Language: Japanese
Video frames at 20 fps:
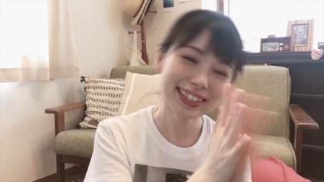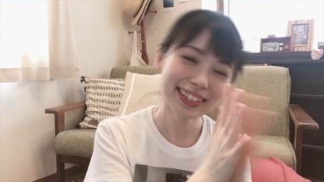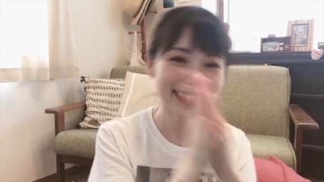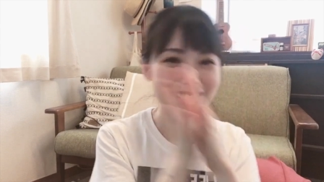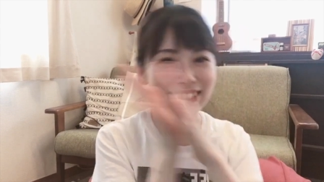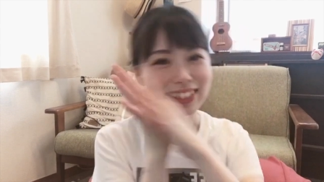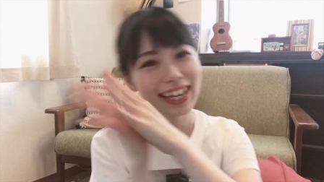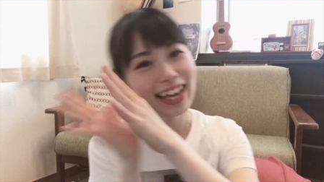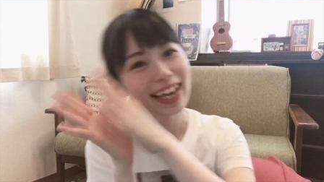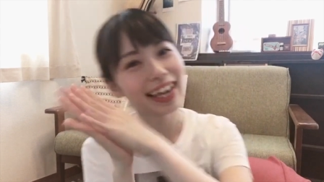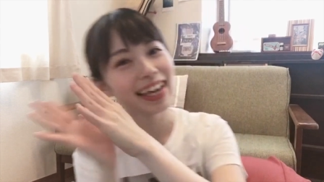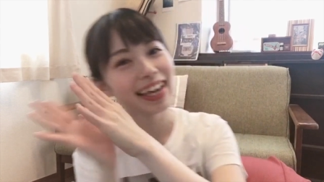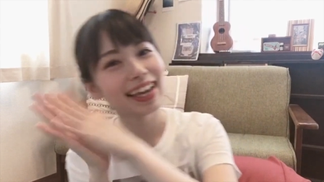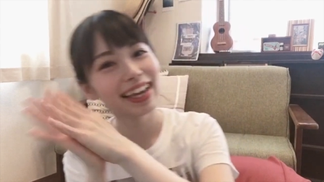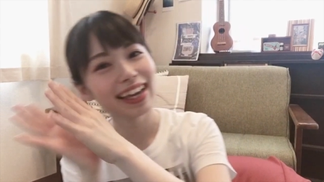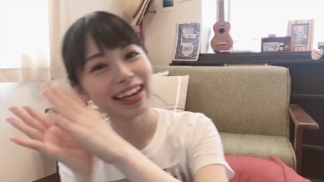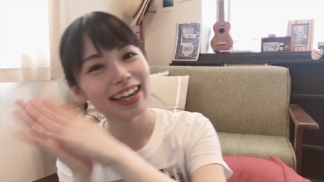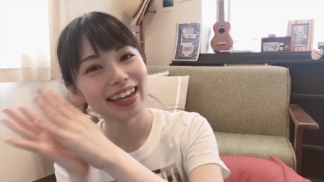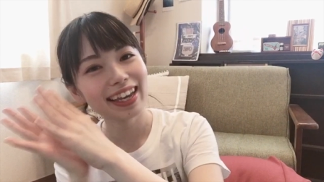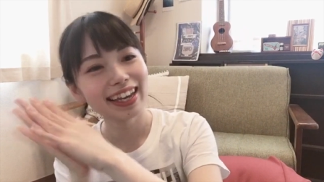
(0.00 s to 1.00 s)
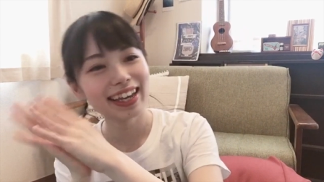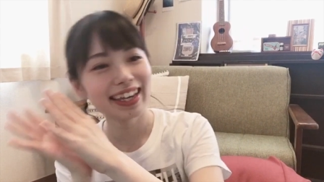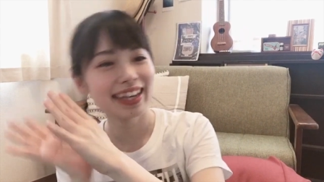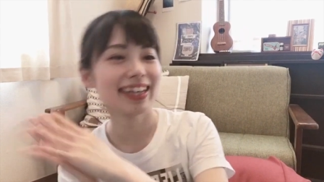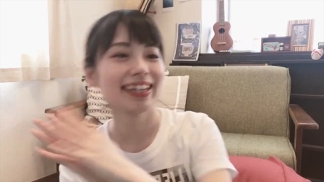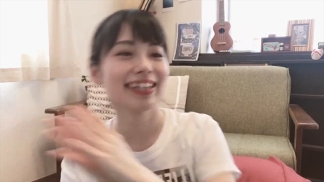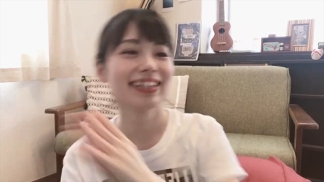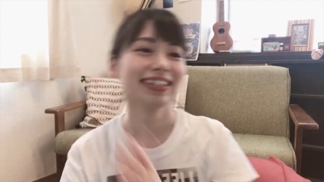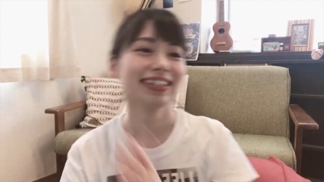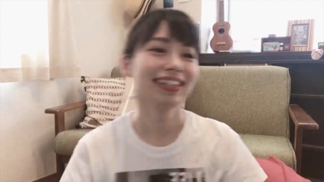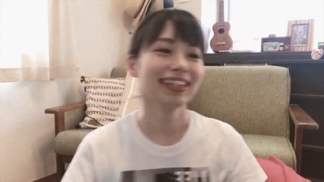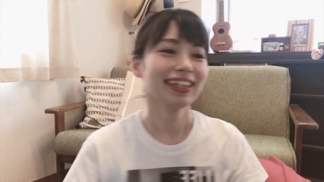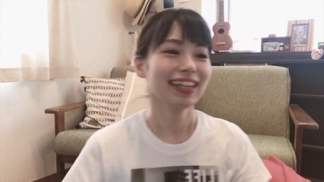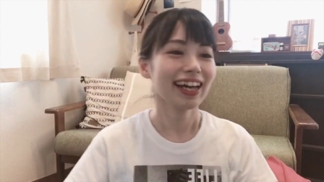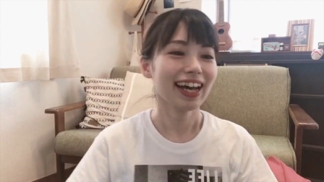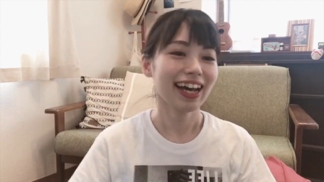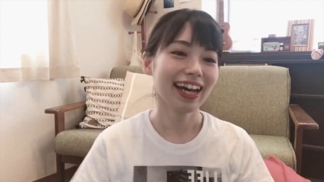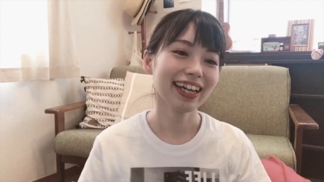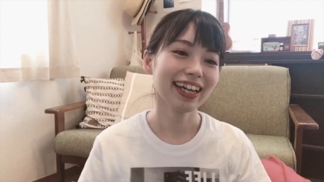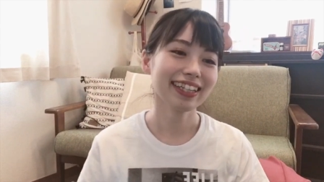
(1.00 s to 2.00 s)
すイエーイ
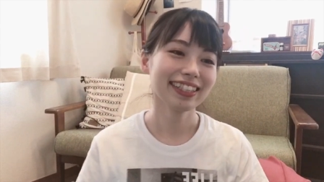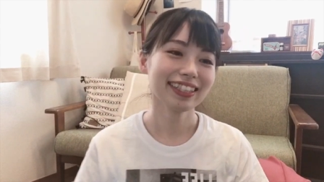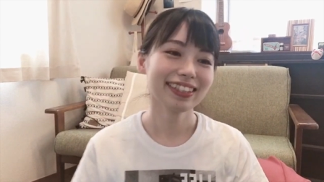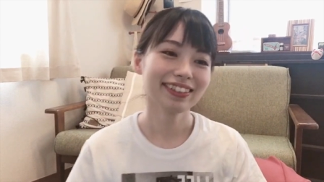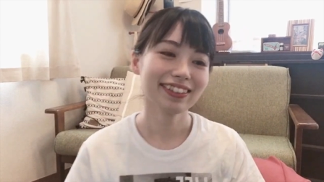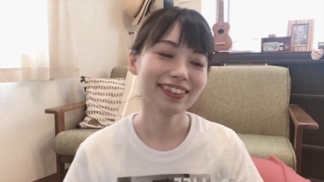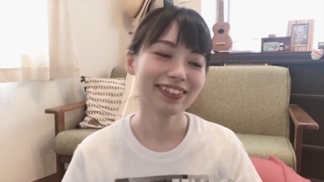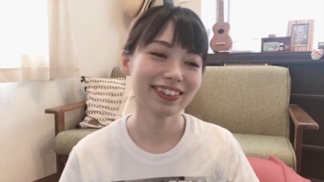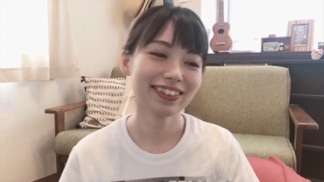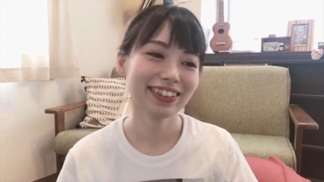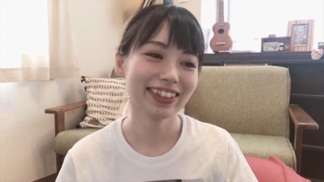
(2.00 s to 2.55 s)
はいということで